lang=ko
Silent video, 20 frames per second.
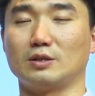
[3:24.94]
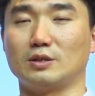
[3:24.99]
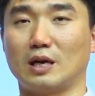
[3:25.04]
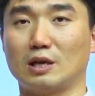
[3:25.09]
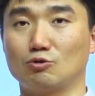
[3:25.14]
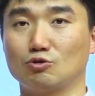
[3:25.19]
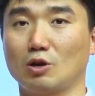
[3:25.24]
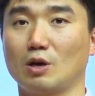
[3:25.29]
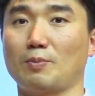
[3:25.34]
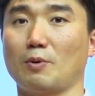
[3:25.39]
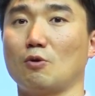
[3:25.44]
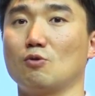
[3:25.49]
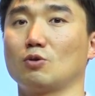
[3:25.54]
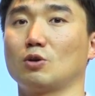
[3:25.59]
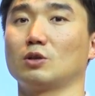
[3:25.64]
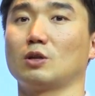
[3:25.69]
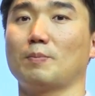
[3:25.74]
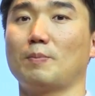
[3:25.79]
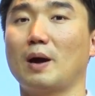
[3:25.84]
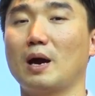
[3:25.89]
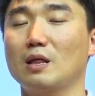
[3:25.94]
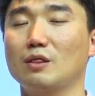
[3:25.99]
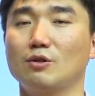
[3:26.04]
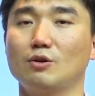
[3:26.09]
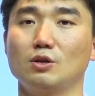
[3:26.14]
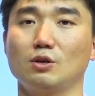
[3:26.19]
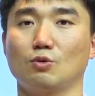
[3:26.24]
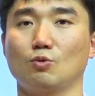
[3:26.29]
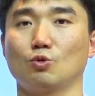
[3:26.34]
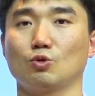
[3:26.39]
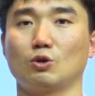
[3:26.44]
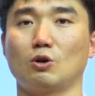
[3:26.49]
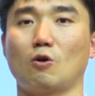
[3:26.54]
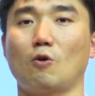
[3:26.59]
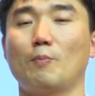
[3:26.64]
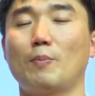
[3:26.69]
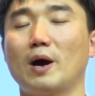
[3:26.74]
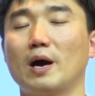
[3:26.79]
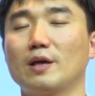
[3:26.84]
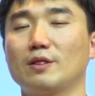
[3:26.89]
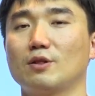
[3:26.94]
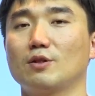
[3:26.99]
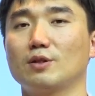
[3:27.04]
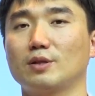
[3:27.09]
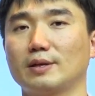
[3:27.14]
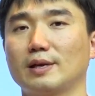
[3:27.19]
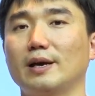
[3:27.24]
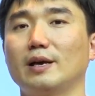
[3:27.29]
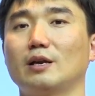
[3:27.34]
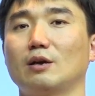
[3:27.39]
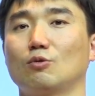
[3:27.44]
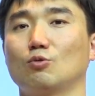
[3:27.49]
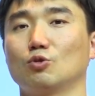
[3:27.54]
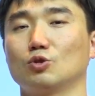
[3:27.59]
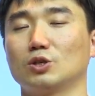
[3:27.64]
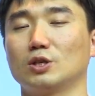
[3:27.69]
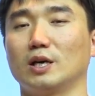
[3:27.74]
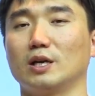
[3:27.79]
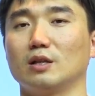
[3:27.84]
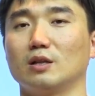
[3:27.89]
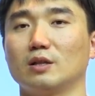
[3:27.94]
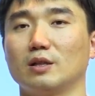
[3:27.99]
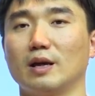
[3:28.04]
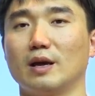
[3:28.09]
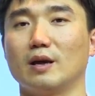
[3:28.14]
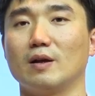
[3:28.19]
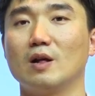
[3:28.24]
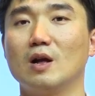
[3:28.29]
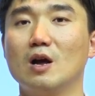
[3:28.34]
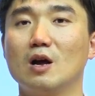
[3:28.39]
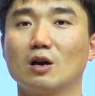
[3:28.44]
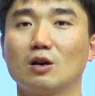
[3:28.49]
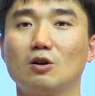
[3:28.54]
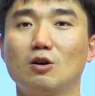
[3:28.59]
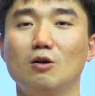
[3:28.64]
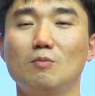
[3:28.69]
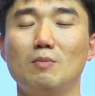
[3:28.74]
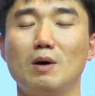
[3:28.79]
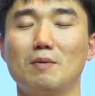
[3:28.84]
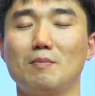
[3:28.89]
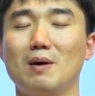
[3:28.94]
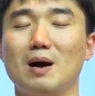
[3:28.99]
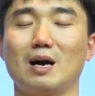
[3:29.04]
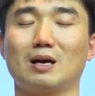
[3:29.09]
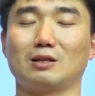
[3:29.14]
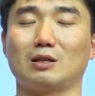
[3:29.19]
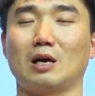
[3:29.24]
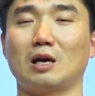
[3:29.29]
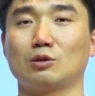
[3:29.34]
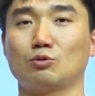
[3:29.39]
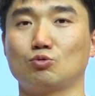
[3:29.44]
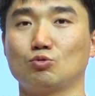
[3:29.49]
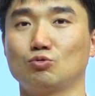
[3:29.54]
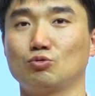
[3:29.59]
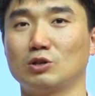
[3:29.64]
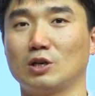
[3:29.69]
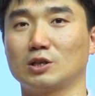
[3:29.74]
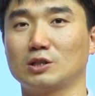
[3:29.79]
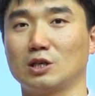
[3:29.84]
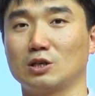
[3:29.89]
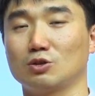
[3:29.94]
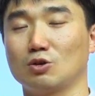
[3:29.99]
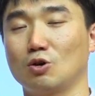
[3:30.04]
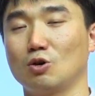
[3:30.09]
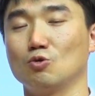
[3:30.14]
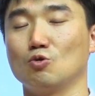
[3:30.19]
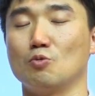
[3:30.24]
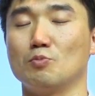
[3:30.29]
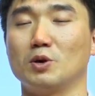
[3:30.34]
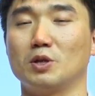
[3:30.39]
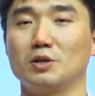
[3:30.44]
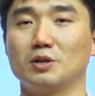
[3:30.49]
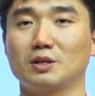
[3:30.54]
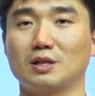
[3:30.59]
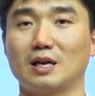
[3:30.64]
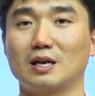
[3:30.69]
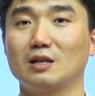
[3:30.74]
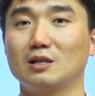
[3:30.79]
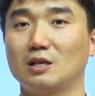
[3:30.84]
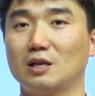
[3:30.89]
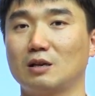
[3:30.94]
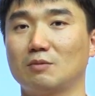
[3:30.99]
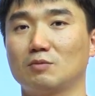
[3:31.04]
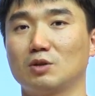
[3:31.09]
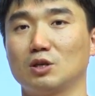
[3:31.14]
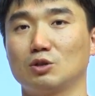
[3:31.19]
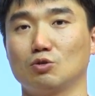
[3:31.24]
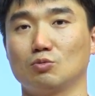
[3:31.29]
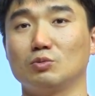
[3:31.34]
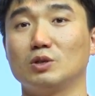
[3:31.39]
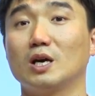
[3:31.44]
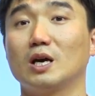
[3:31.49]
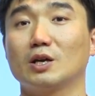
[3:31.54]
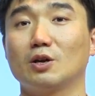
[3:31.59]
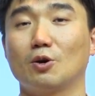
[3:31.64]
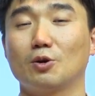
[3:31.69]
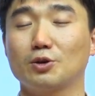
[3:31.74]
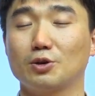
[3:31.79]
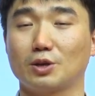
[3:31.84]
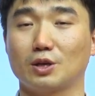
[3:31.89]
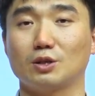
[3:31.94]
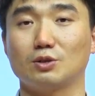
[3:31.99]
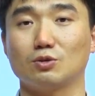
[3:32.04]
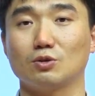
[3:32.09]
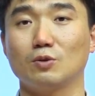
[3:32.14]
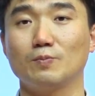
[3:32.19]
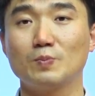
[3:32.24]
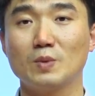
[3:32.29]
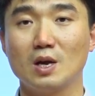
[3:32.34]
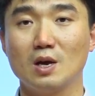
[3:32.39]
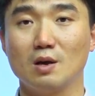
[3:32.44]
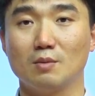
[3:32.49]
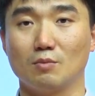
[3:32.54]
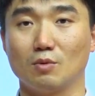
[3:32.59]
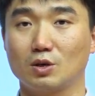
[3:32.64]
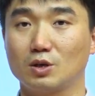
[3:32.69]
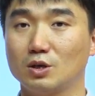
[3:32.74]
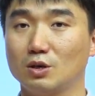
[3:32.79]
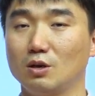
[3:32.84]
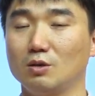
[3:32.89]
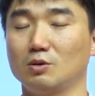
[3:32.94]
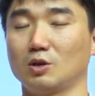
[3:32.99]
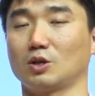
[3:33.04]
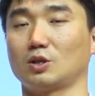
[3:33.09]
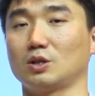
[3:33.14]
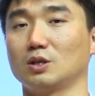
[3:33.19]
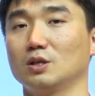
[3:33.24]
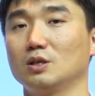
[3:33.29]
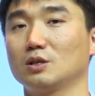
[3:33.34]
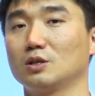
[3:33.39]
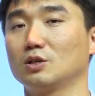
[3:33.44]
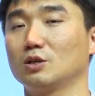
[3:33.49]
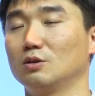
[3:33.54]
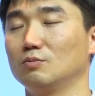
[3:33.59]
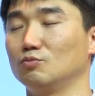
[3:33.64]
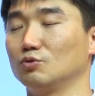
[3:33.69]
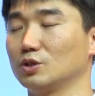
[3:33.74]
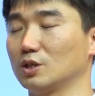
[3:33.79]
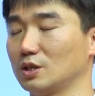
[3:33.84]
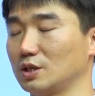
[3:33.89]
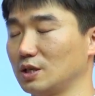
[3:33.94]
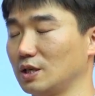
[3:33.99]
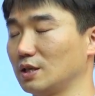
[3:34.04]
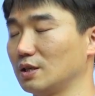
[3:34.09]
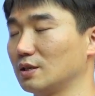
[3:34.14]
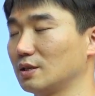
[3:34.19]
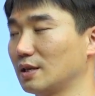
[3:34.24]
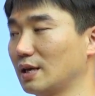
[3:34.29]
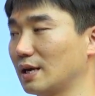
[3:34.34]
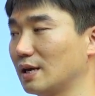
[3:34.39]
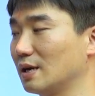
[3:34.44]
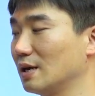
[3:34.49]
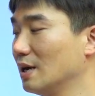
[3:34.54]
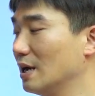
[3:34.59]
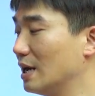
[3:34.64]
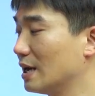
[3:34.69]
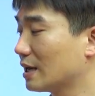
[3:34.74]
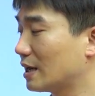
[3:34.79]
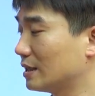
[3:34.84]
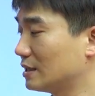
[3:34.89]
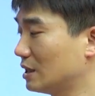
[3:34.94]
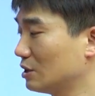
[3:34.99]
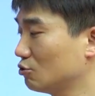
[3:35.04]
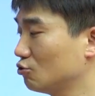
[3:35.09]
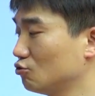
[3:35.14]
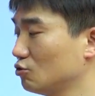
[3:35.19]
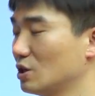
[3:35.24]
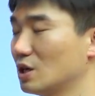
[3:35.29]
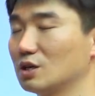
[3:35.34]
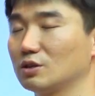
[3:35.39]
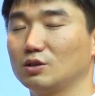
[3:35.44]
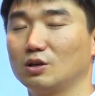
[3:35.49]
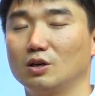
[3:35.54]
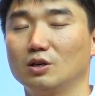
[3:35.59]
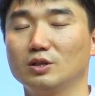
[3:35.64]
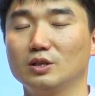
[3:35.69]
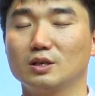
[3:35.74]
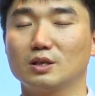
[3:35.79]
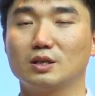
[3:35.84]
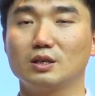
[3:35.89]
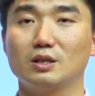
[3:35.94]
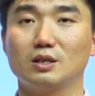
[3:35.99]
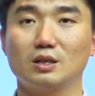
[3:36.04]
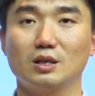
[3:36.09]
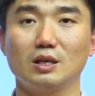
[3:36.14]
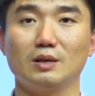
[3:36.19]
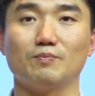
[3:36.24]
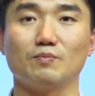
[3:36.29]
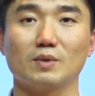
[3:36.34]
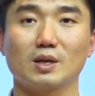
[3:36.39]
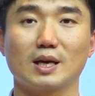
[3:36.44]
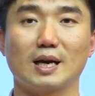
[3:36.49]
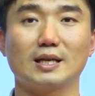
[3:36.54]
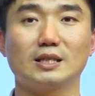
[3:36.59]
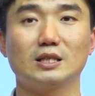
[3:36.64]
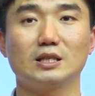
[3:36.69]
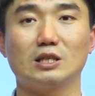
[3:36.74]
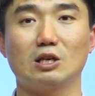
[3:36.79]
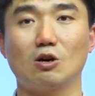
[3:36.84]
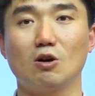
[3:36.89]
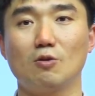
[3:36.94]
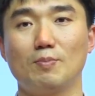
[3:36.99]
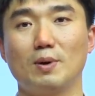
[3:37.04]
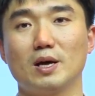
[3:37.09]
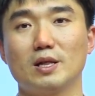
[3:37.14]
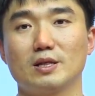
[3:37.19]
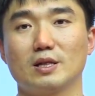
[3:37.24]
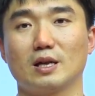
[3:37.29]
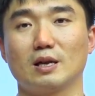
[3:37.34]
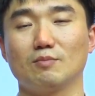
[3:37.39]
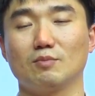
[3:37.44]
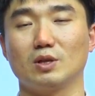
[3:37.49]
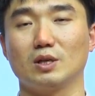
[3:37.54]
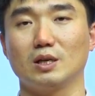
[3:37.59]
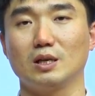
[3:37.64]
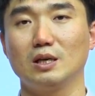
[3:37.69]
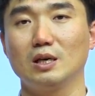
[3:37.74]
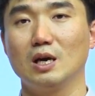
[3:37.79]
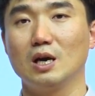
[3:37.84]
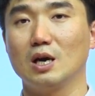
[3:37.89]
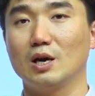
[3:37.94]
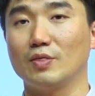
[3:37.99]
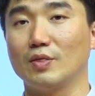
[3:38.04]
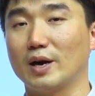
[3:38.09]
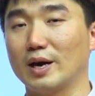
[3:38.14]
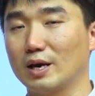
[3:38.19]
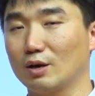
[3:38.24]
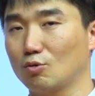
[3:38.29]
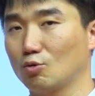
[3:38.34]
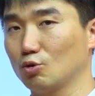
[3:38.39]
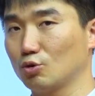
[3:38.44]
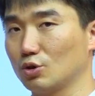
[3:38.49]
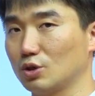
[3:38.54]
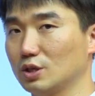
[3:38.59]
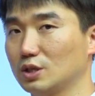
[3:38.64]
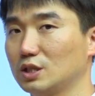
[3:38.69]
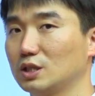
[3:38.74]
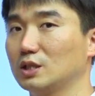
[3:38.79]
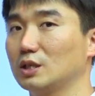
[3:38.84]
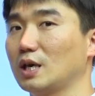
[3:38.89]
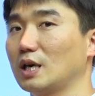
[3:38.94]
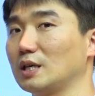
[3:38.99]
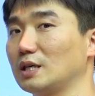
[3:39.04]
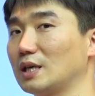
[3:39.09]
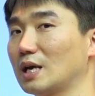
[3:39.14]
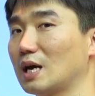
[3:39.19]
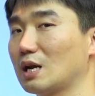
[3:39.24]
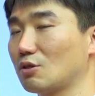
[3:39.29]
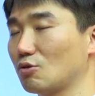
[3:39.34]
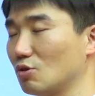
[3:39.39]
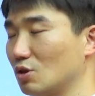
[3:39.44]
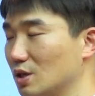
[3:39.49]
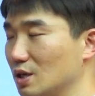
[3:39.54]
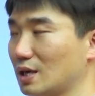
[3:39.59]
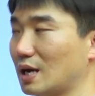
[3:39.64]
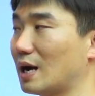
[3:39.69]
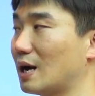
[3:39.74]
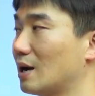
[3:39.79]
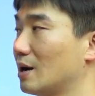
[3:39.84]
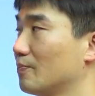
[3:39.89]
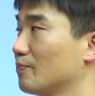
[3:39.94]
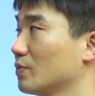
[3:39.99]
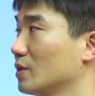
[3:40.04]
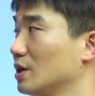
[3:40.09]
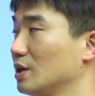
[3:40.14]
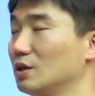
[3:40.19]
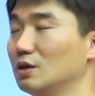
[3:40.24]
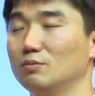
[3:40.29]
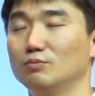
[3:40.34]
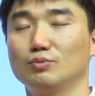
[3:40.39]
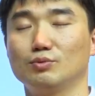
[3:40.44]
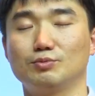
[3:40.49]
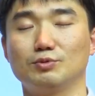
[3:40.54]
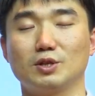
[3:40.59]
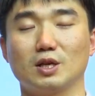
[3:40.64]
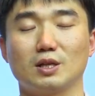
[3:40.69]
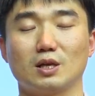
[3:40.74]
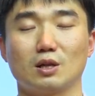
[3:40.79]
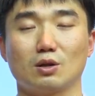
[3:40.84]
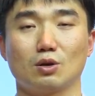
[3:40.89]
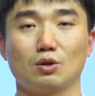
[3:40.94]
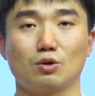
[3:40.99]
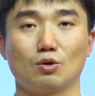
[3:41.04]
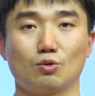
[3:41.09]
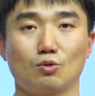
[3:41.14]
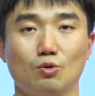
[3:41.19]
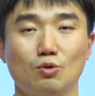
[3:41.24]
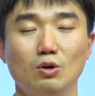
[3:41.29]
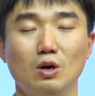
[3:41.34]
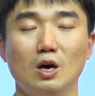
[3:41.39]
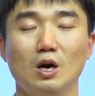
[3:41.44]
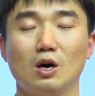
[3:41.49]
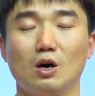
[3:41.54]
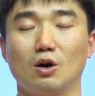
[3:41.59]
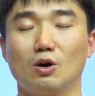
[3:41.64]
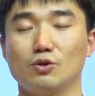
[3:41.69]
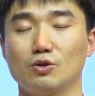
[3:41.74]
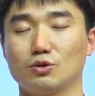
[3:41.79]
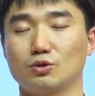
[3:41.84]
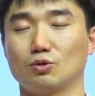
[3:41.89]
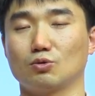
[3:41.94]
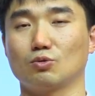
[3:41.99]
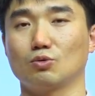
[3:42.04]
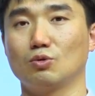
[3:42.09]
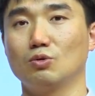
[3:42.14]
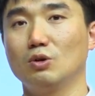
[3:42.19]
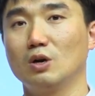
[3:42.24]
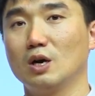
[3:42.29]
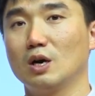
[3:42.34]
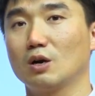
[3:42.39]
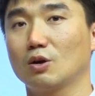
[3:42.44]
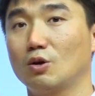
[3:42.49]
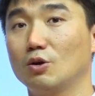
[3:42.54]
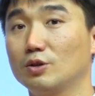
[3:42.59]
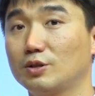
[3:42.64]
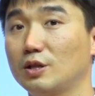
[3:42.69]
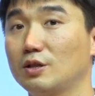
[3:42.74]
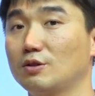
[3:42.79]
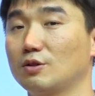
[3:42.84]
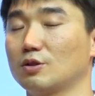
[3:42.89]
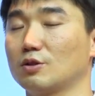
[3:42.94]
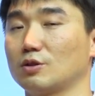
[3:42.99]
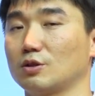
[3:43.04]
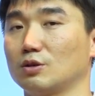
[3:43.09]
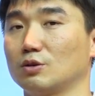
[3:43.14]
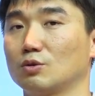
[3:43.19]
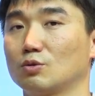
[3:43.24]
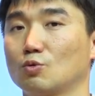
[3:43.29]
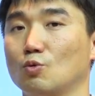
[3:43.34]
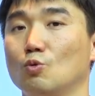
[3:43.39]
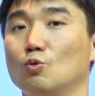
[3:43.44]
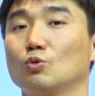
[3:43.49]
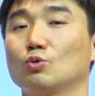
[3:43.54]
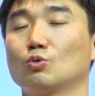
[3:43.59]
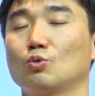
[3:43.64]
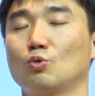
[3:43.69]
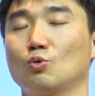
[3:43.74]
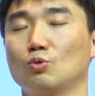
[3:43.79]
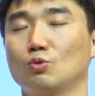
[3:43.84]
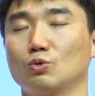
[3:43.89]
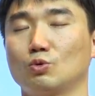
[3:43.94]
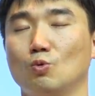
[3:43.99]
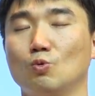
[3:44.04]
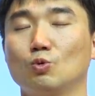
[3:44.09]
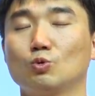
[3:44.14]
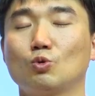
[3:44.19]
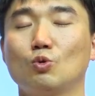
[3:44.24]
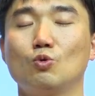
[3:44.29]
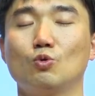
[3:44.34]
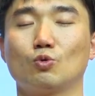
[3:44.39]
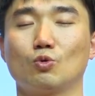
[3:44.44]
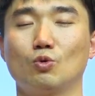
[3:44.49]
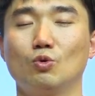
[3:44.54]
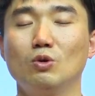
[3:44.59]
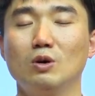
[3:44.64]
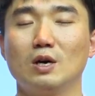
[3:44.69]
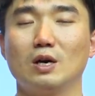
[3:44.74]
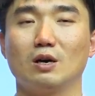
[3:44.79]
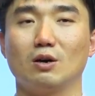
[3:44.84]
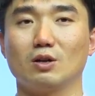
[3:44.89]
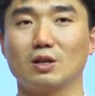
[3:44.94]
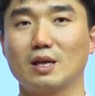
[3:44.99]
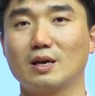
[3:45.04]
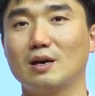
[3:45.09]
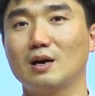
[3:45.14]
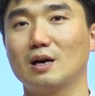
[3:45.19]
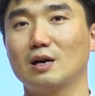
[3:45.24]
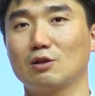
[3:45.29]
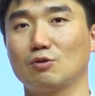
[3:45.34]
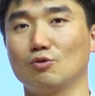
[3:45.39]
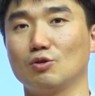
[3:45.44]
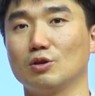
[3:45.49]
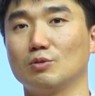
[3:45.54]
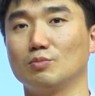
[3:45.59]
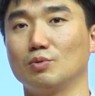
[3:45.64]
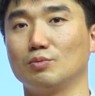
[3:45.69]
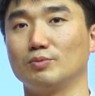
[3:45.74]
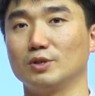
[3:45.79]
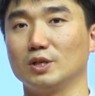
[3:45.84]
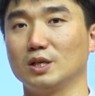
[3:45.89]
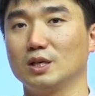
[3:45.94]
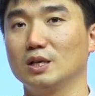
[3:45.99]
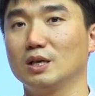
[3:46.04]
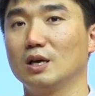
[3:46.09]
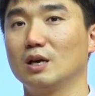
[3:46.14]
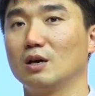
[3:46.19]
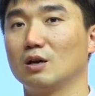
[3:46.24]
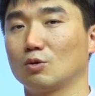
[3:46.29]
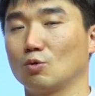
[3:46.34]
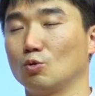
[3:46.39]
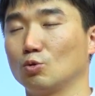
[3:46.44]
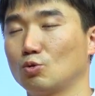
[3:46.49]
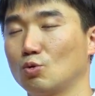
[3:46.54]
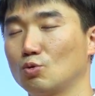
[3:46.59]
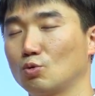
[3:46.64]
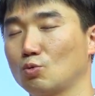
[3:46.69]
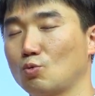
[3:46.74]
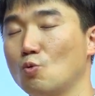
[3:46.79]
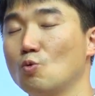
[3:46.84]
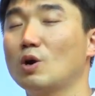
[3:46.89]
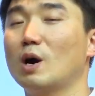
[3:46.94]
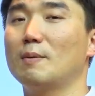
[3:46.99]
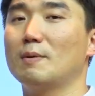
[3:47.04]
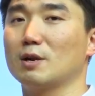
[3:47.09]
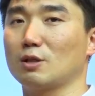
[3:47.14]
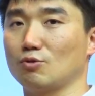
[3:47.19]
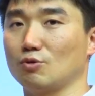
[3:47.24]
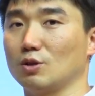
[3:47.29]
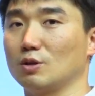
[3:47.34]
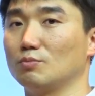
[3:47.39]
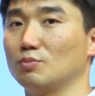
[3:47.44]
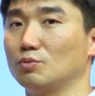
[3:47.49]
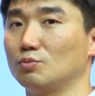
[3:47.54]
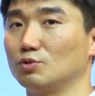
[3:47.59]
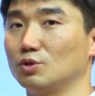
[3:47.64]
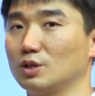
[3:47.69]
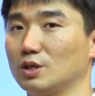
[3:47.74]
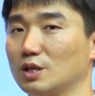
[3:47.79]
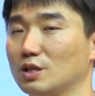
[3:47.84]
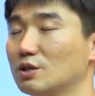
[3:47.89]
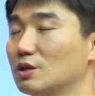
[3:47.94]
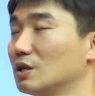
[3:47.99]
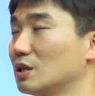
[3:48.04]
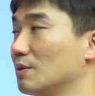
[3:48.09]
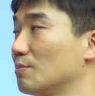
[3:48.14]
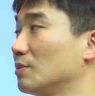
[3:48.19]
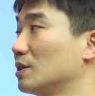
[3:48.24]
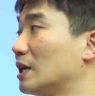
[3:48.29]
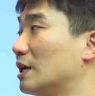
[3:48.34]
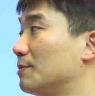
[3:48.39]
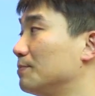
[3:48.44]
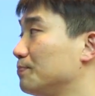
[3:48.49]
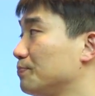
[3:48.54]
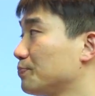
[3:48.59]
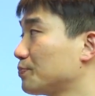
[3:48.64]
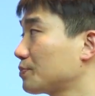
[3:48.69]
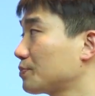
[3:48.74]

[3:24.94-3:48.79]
나중에 배울 건데 파이서닉 코드라고 파이썬 스타일의 코드가 있는데, 그것만 막 다 주구장창 적어놓으면 다른 사람들이 좀 이해하기 어렵겠죠. 뭐 그런 것들, 그런 문제들이 있는데, 가장 중요한 건 그 팀, 같이 작업하는 사람들이 나의 코드를 쉽게 이해할 수 있는가, 이런 부분에 대해서 서로 어느 정도 컨센서스, 공동으로 생각할 수 있는 부분이, 공동으로 공감할 수 있는 부분들이 있어야 됩니다.